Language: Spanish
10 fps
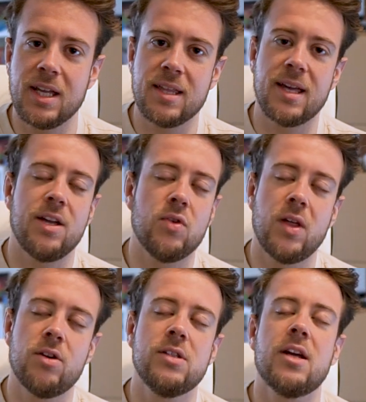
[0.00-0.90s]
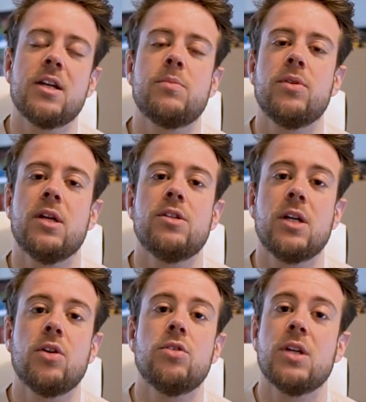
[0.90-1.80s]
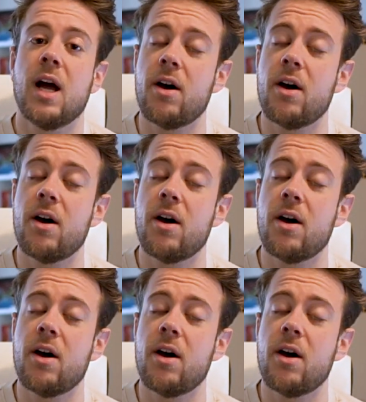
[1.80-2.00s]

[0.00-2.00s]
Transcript: y de ayudaros y de responderos a todos.